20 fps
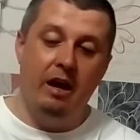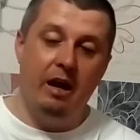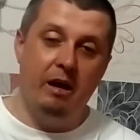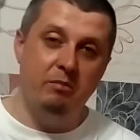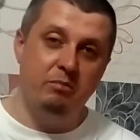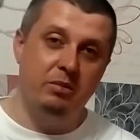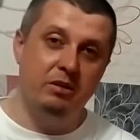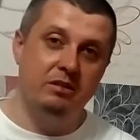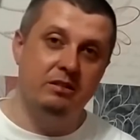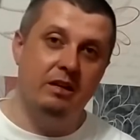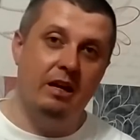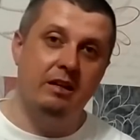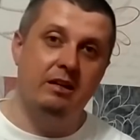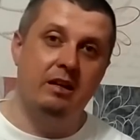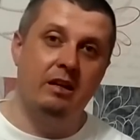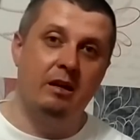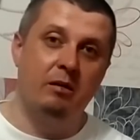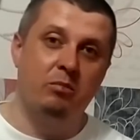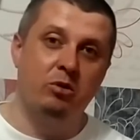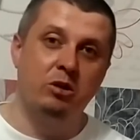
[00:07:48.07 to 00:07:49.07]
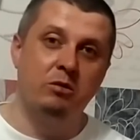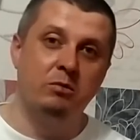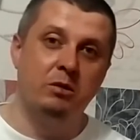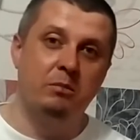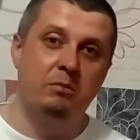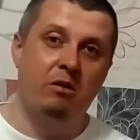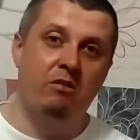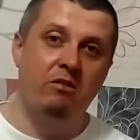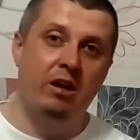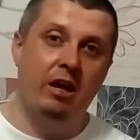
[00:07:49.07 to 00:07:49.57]
Обязательно будем
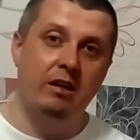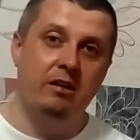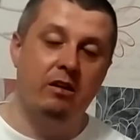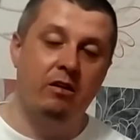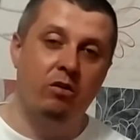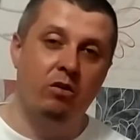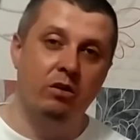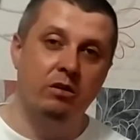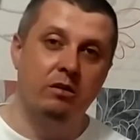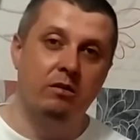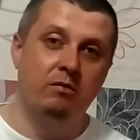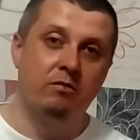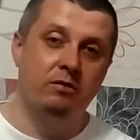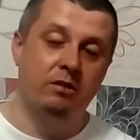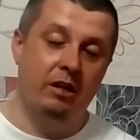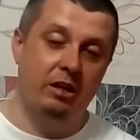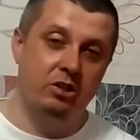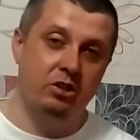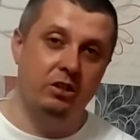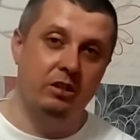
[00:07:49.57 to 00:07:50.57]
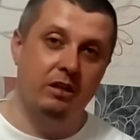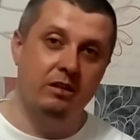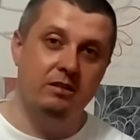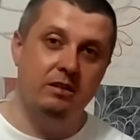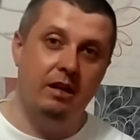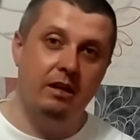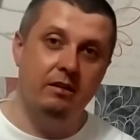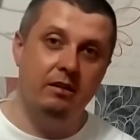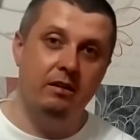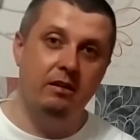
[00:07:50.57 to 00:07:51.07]
добавлять лен в наши
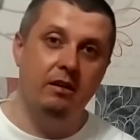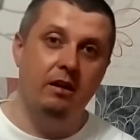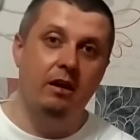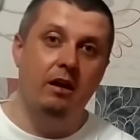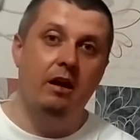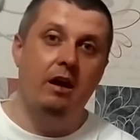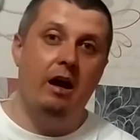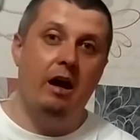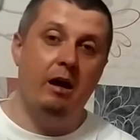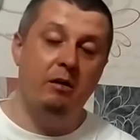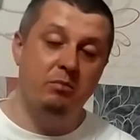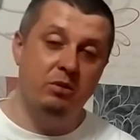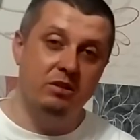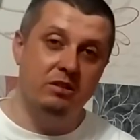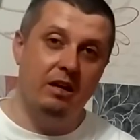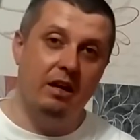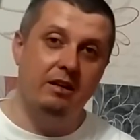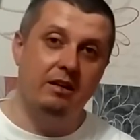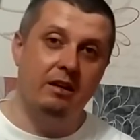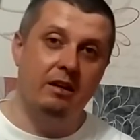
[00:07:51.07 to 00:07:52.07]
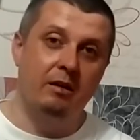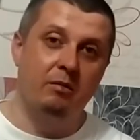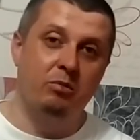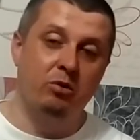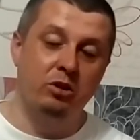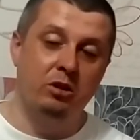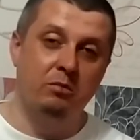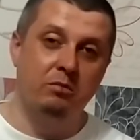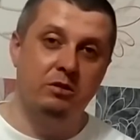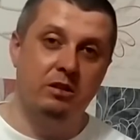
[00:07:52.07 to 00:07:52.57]
насадки. Обязательно
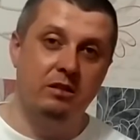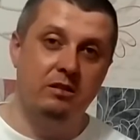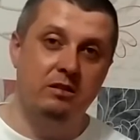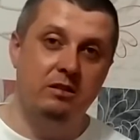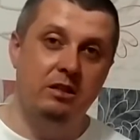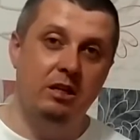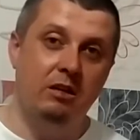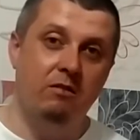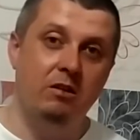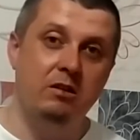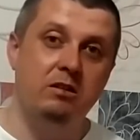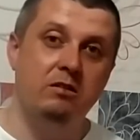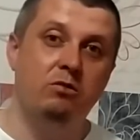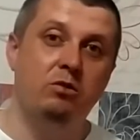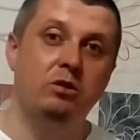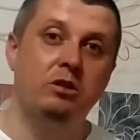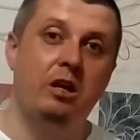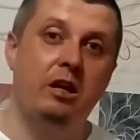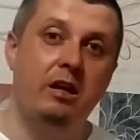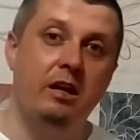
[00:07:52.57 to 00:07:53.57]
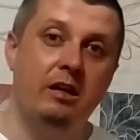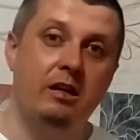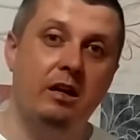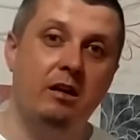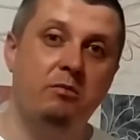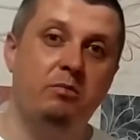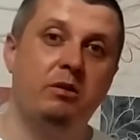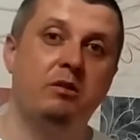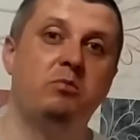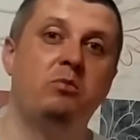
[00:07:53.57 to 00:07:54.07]
будем тестировать его на
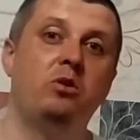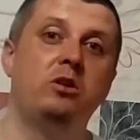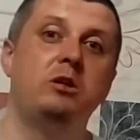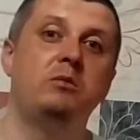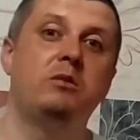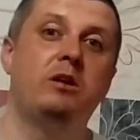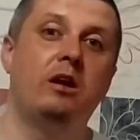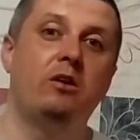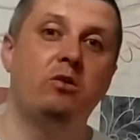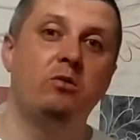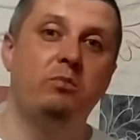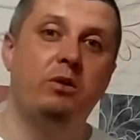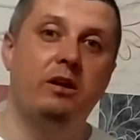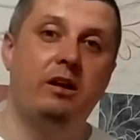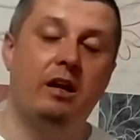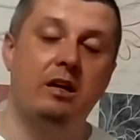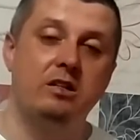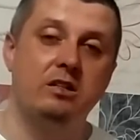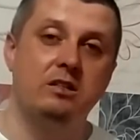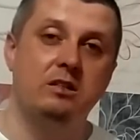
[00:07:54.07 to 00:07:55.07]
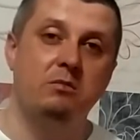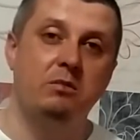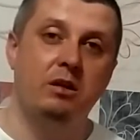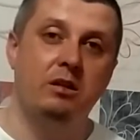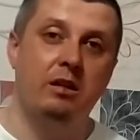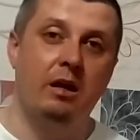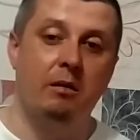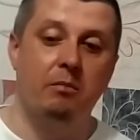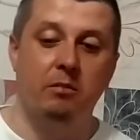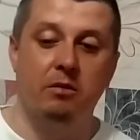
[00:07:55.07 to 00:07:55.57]
реках, посмотрим, как он покажет себя
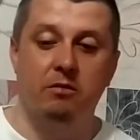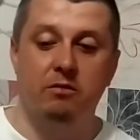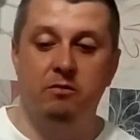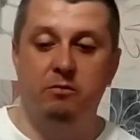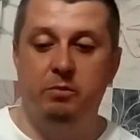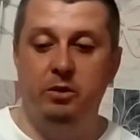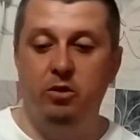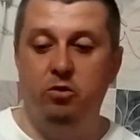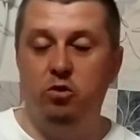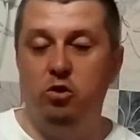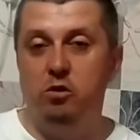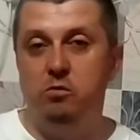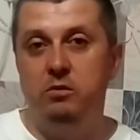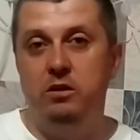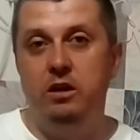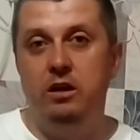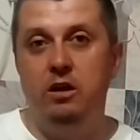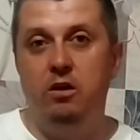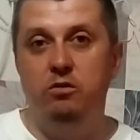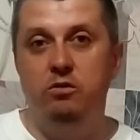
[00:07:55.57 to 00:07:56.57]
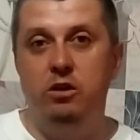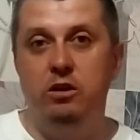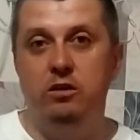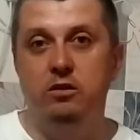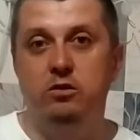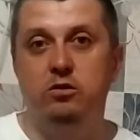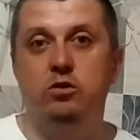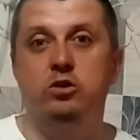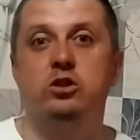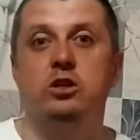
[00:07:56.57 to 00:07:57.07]
там. В прикормке, я
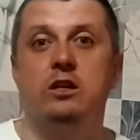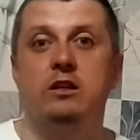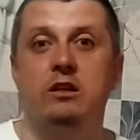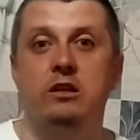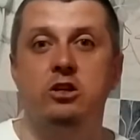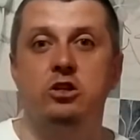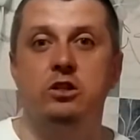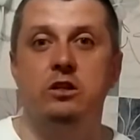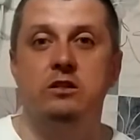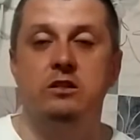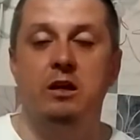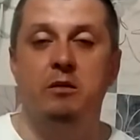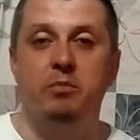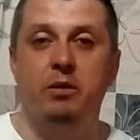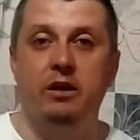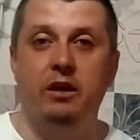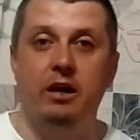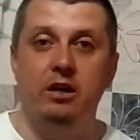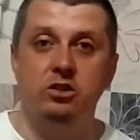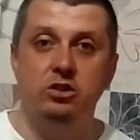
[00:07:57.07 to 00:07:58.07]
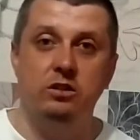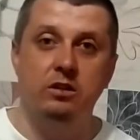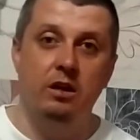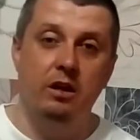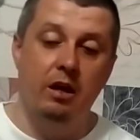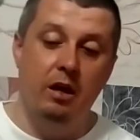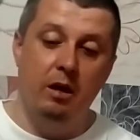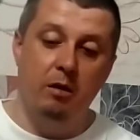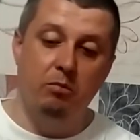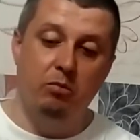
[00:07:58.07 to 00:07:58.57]
уверен, тоже отлично себя покажет.
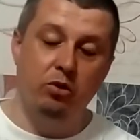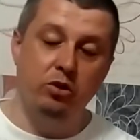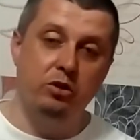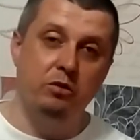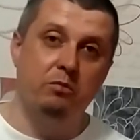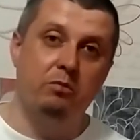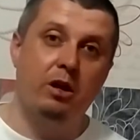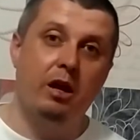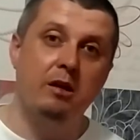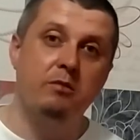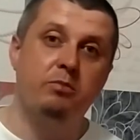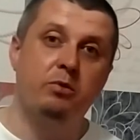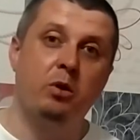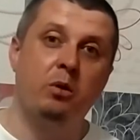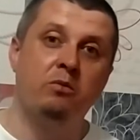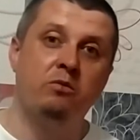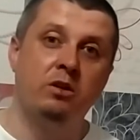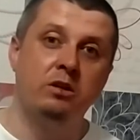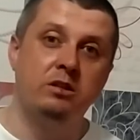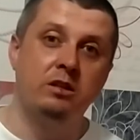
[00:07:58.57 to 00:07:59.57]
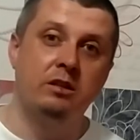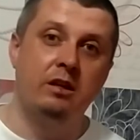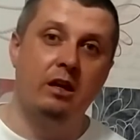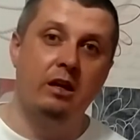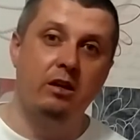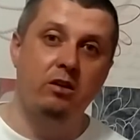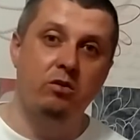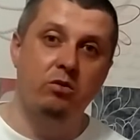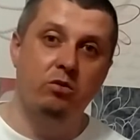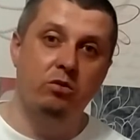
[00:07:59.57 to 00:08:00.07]
Будем брать, пробовать и на
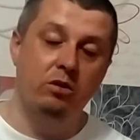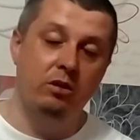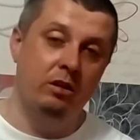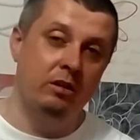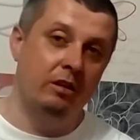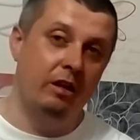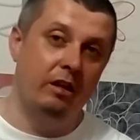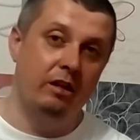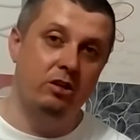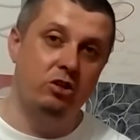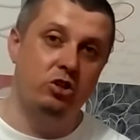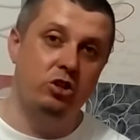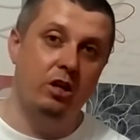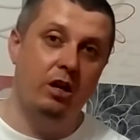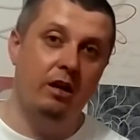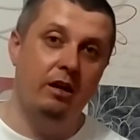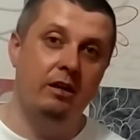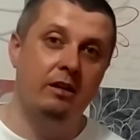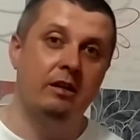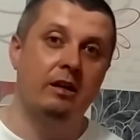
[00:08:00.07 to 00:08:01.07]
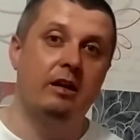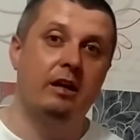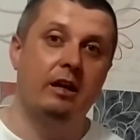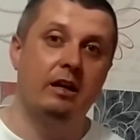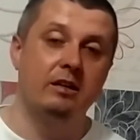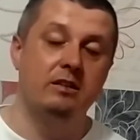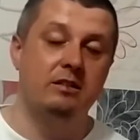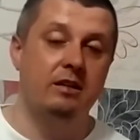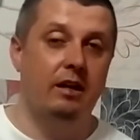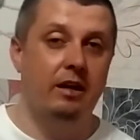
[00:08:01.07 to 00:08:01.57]
леню, и на леща, и на
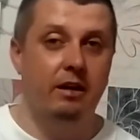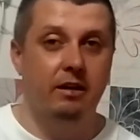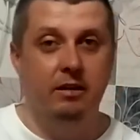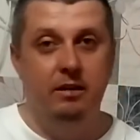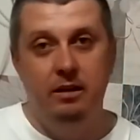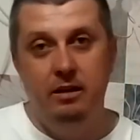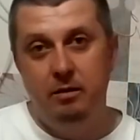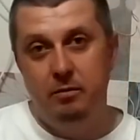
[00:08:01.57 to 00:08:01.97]
карася.